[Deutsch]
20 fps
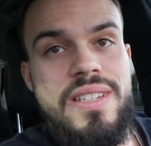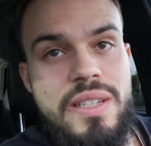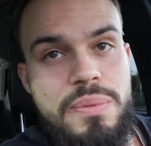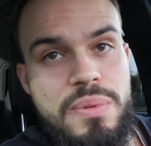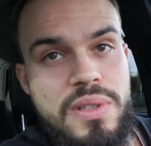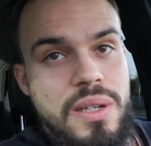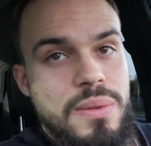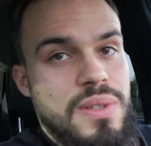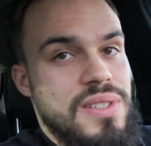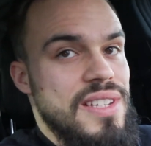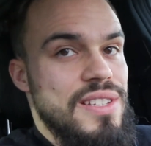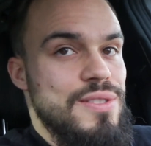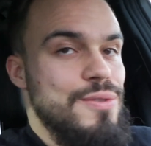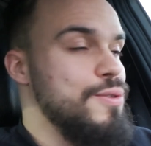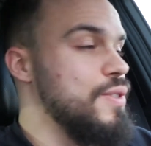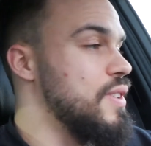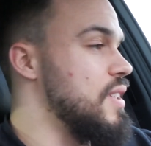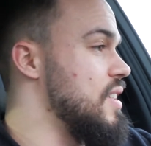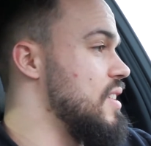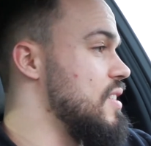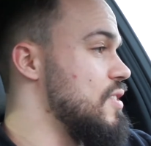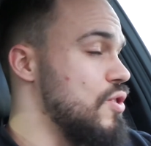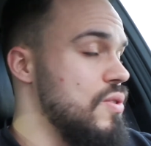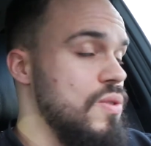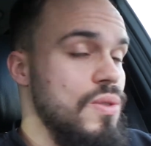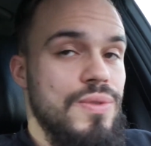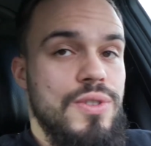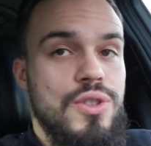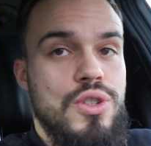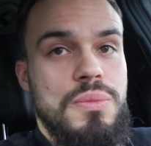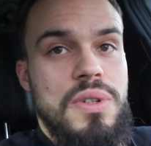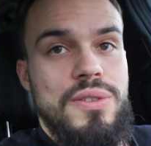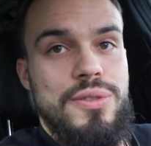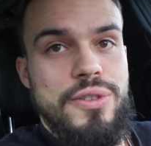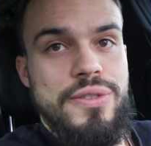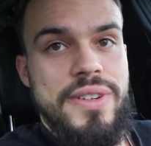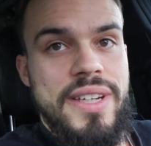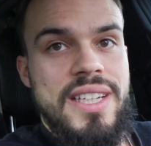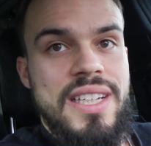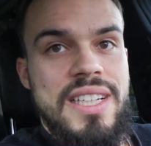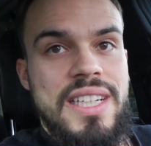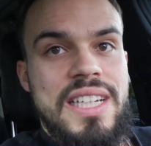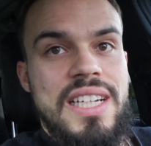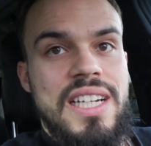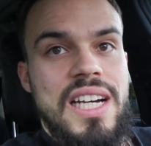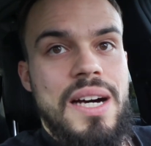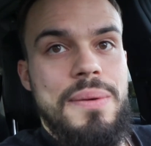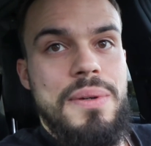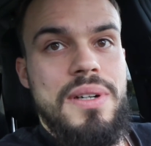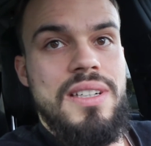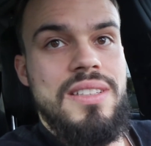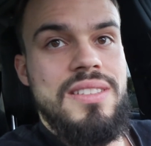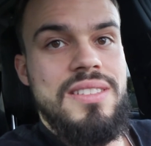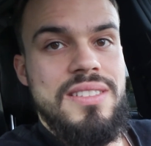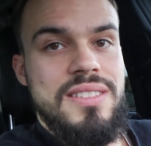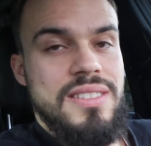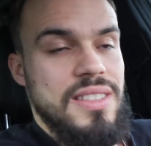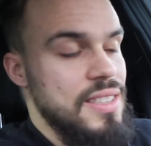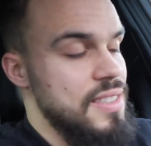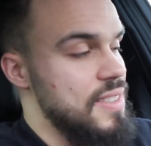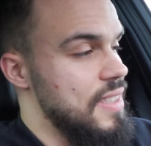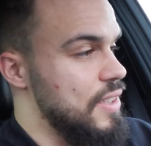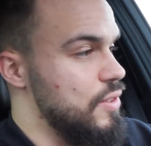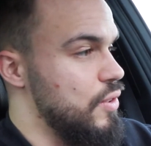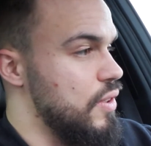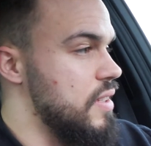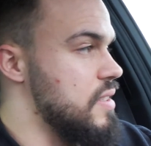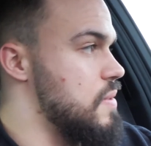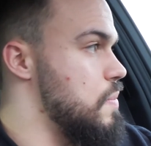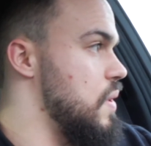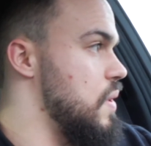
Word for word: Ich bin damit sehr zufrieden, so viel schon mal vorweg, aber ich zeige es euch jetzt